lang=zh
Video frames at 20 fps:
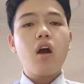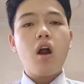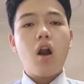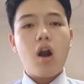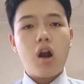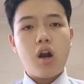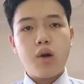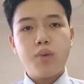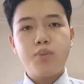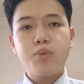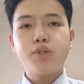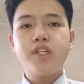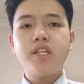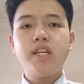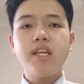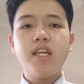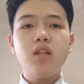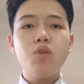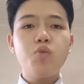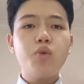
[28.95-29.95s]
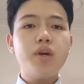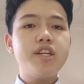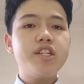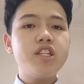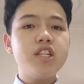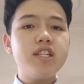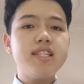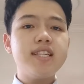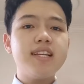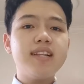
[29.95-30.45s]
而不是因为
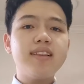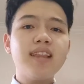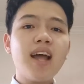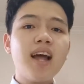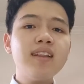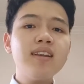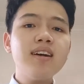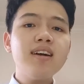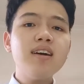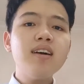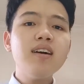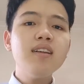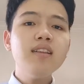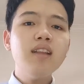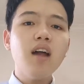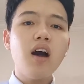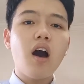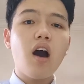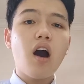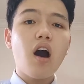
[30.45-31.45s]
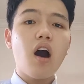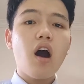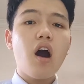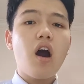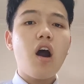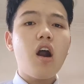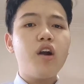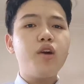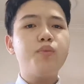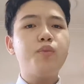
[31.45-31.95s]
事情耽搁了
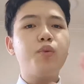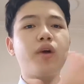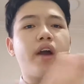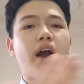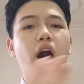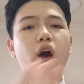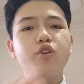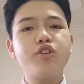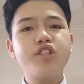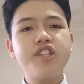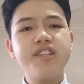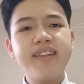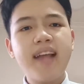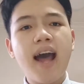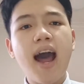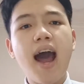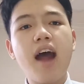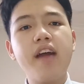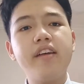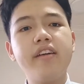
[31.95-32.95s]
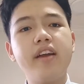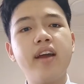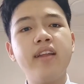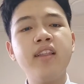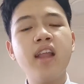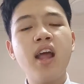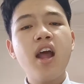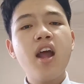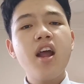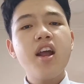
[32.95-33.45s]
而不告知他
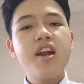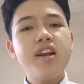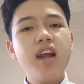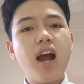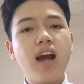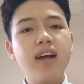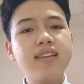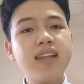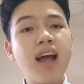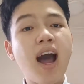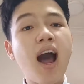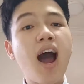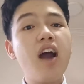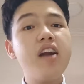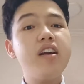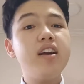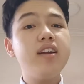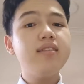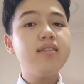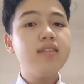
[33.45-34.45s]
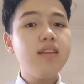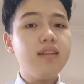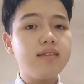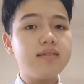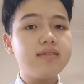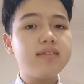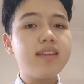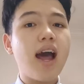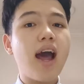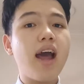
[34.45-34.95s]
人，让他人等
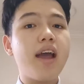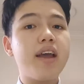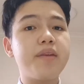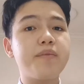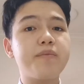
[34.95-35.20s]
待。